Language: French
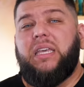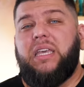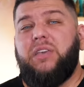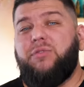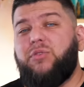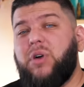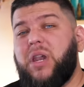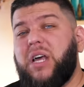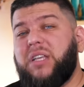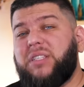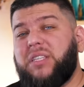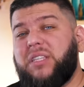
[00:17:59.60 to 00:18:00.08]

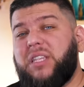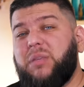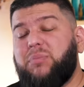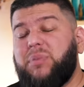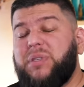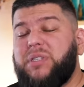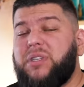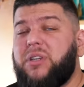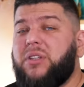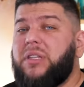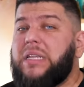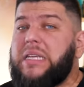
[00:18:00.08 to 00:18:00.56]
Et voilà, cet
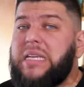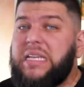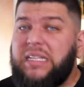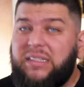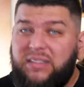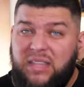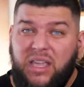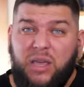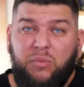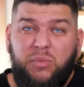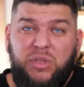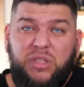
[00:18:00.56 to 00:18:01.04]
épisode
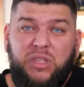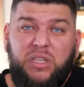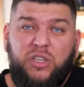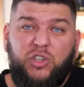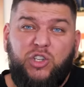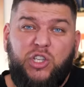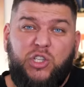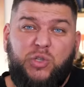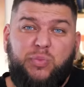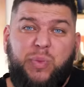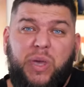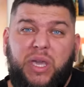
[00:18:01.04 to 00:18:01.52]
est
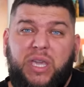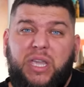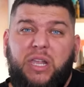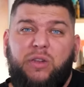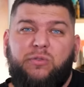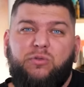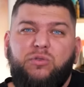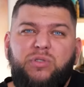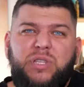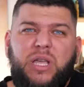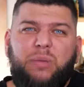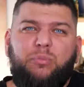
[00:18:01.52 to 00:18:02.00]
terminé, j'espère
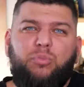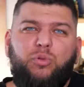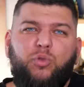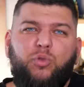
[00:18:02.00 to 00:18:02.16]
qu'il vous a